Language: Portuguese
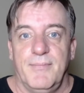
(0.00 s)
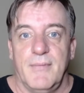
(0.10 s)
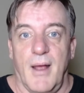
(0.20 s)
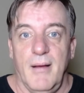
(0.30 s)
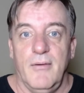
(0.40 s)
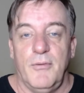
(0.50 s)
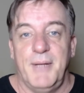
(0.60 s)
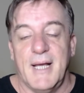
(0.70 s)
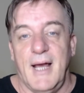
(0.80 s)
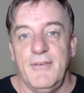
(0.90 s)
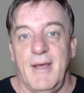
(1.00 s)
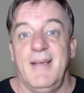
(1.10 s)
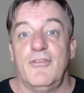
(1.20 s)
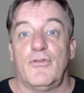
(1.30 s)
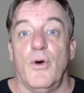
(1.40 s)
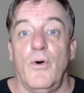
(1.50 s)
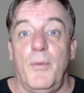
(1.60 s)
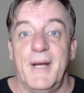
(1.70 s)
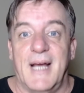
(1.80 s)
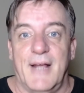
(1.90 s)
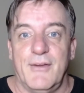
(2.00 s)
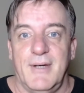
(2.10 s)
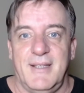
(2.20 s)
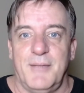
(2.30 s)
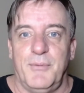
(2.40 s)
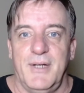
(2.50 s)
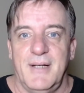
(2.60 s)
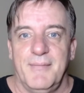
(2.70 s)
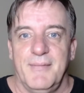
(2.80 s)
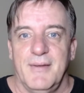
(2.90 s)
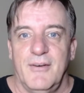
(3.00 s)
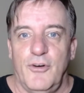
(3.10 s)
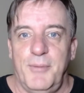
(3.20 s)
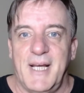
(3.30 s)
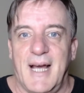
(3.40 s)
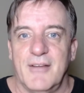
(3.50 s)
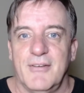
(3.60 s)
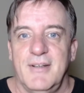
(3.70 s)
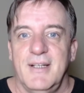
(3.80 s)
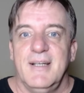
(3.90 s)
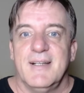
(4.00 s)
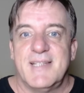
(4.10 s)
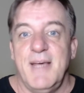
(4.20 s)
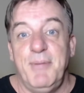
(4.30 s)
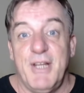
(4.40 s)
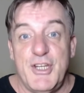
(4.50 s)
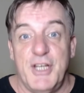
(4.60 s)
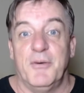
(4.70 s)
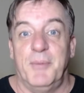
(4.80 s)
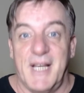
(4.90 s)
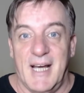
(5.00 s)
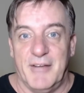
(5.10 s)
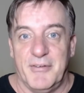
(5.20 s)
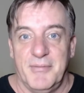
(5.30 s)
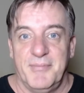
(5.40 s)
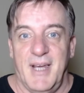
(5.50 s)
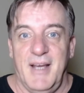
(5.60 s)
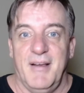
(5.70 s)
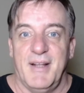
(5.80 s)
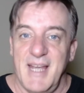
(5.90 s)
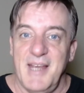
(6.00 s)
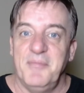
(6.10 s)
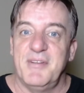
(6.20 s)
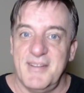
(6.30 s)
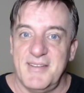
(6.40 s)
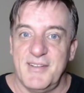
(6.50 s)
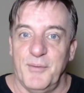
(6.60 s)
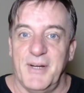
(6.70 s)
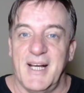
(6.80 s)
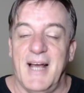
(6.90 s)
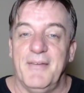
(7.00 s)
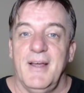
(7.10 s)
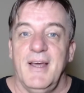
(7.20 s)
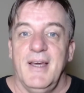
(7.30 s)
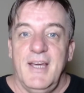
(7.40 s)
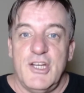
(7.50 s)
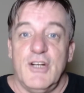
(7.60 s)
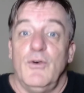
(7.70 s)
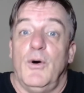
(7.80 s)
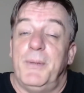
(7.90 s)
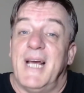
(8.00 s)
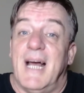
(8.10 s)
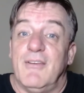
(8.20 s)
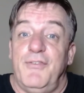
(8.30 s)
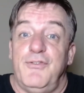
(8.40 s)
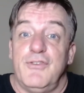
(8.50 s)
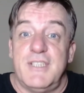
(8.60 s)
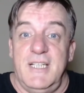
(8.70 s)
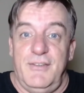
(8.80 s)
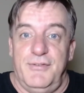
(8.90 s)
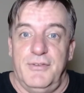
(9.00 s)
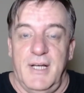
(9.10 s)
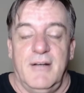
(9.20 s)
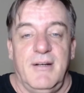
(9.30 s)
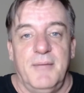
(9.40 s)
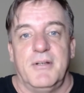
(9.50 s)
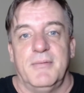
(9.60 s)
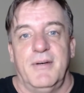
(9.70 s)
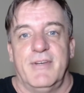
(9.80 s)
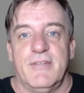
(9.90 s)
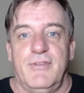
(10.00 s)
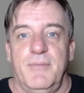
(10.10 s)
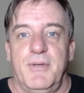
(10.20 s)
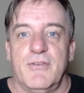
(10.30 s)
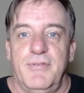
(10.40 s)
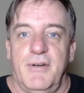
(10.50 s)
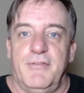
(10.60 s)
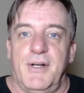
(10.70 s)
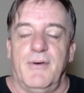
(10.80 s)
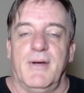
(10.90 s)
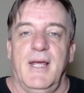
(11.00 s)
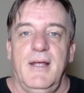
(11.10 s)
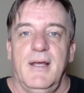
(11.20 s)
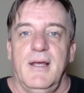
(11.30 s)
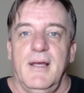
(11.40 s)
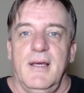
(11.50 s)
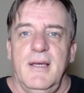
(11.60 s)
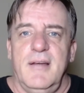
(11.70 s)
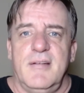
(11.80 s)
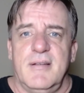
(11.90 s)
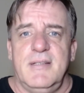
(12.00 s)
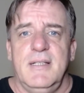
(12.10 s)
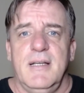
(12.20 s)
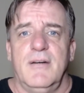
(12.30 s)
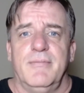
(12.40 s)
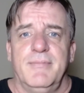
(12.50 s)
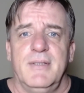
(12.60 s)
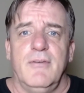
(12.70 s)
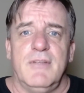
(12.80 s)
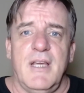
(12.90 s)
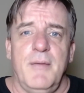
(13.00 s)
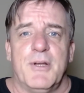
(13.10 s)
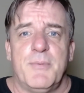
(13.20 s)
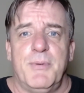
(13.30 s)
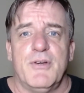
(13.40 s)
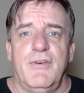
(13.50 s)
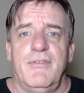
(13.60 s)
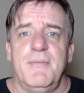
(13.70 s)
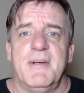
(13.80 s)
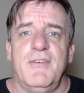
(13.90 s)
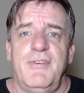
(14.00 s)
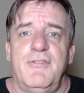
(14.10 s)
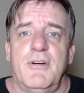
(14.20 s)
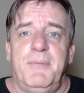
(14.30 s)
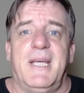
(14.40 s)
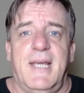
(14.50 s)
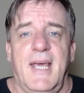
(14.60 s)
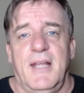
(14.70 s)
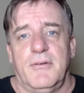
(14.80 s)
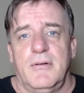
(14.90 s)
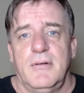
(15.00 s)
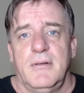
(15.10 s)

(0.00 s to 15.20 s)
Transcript: Ah, obrigado, é, estou obrigado a retribuir. Obrigado. Sempre diga obrigado. Né? Lembre-se de dizer obrigado. E diga um obrigado efusivo. Né? Eu lembro que uma vez eu fui pedir um favor a alguém e disse assim: Não, eu tenho para te pedir um favor, mas é um favor pequeno.